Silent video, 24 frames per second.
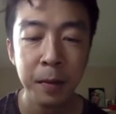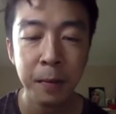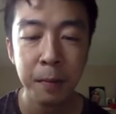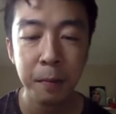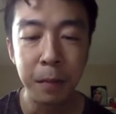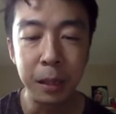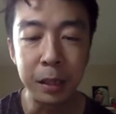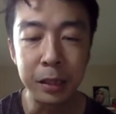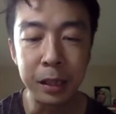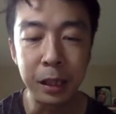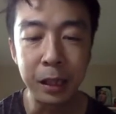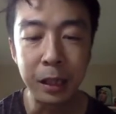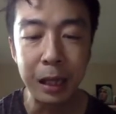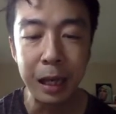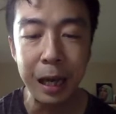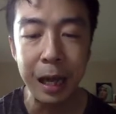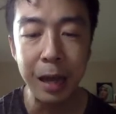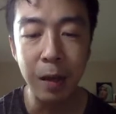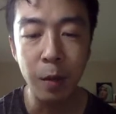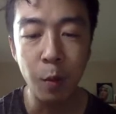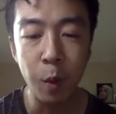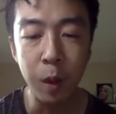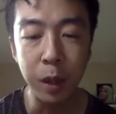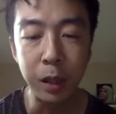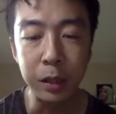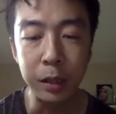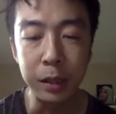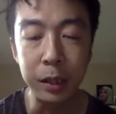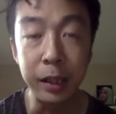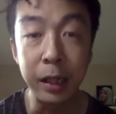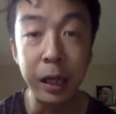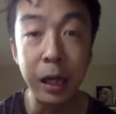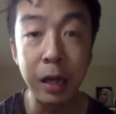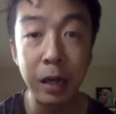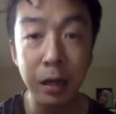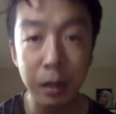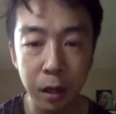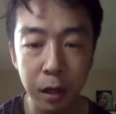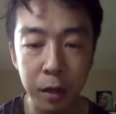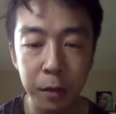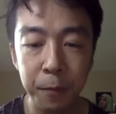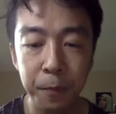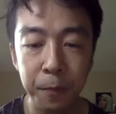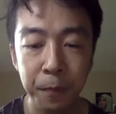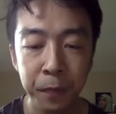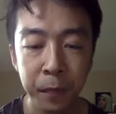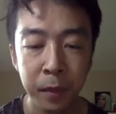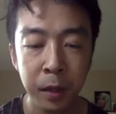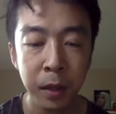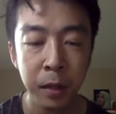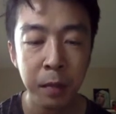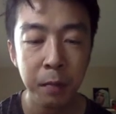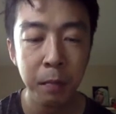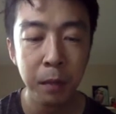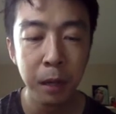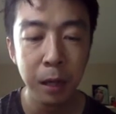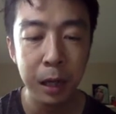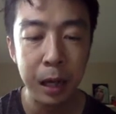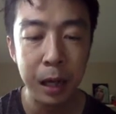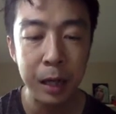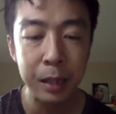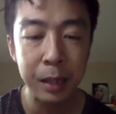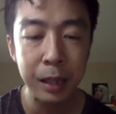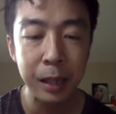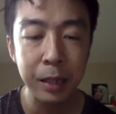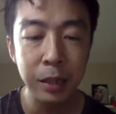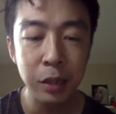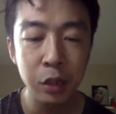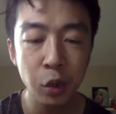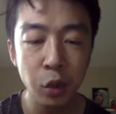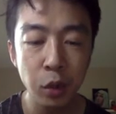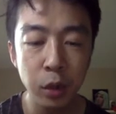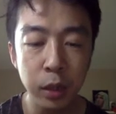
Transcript: mà chính là quản trị năng lượng mới là then chốt